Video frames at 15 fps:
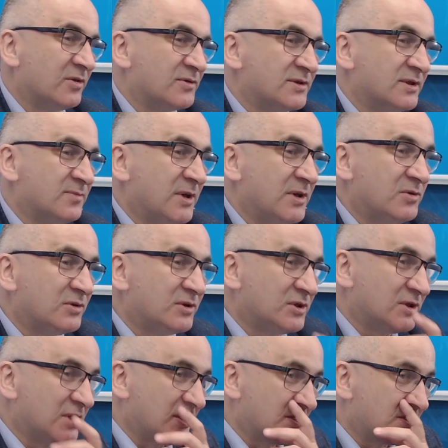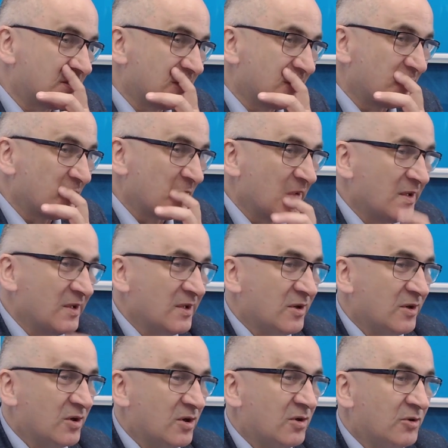Z tych 5 tysięcy
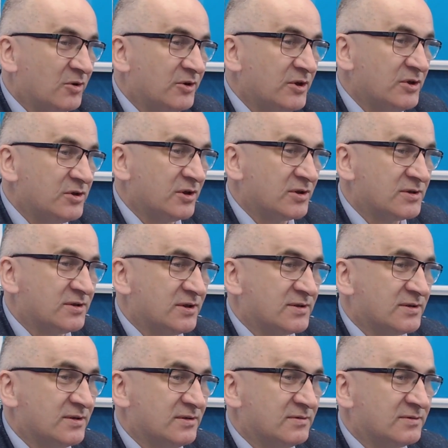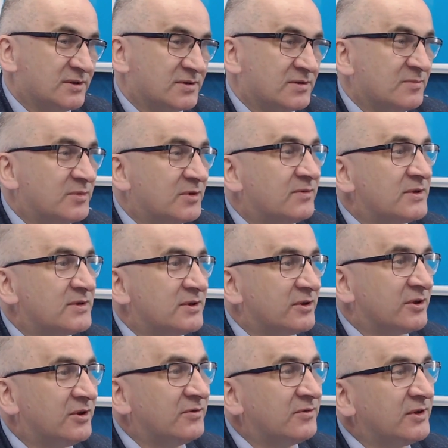około 1000 to są, to są
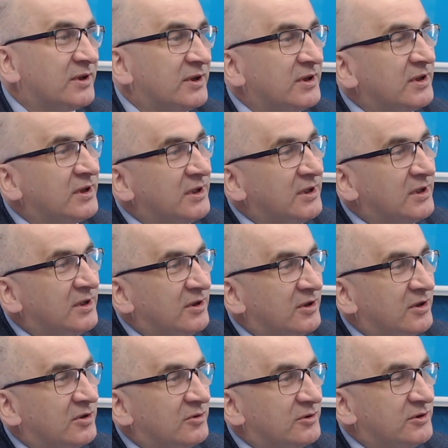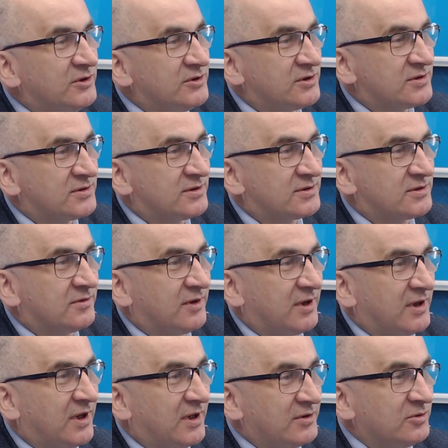profesorowie, około 1000 to są
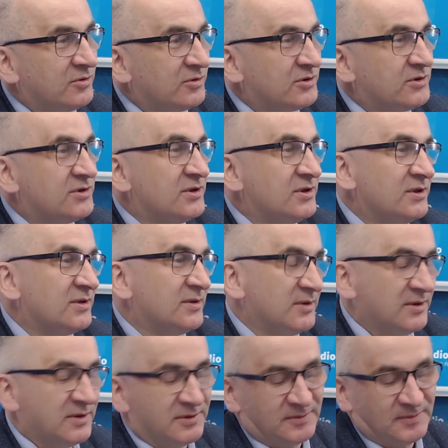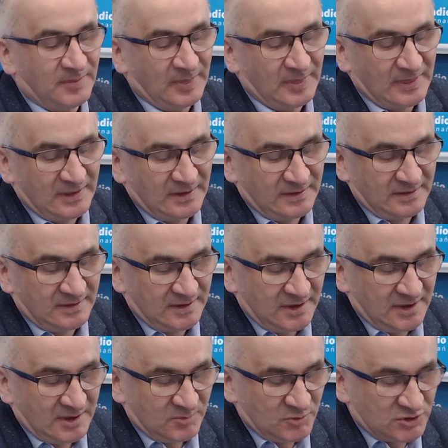adiunkci
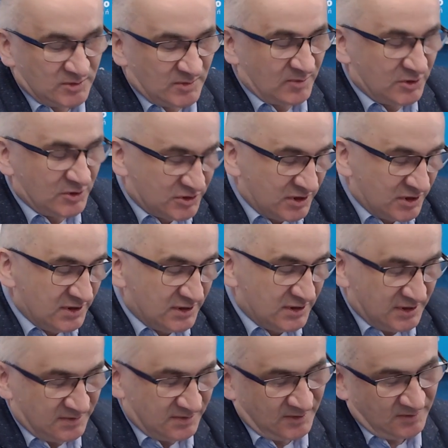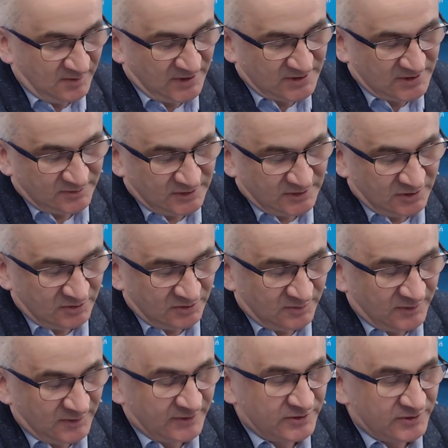y, później mamy jeszcze innych pracowników,
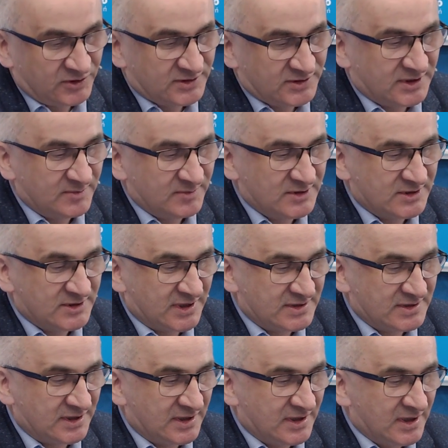2000 administracja.